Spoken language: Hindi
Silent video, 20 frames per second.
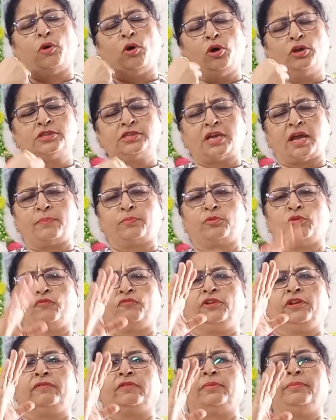बहुत से आपको
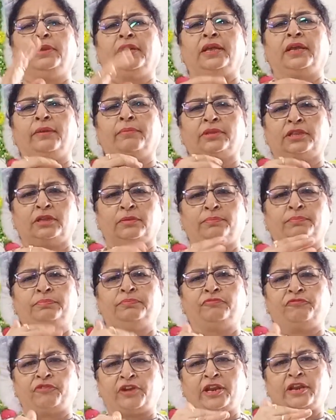फ्लेवर मिलेंगे मतलब
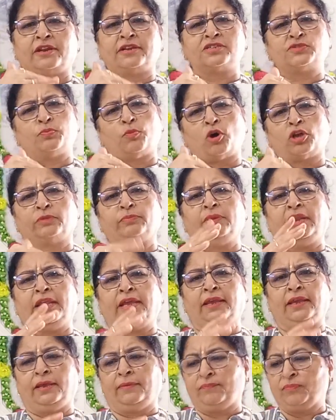फ्रेग्रेंस बहुत
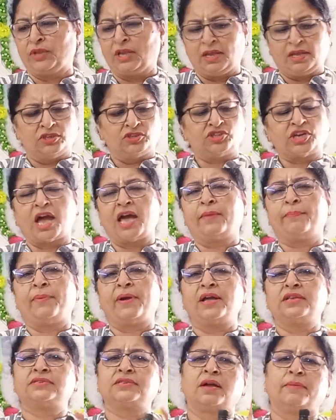मिलेंगी चार
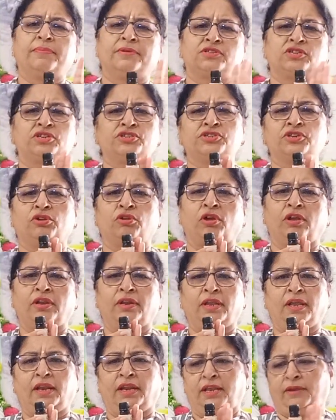पांच आप एसेंशियल ऑयल
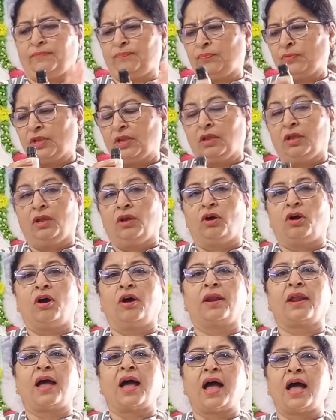ले लें
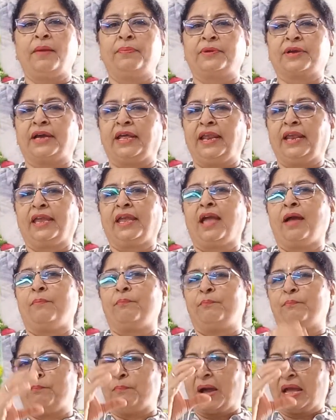और आप करें क्या
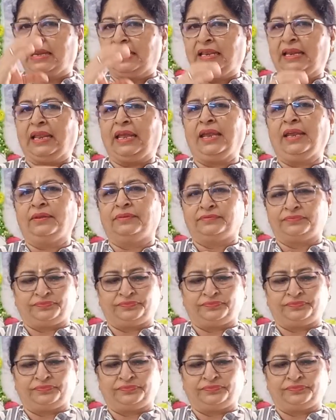पानी लें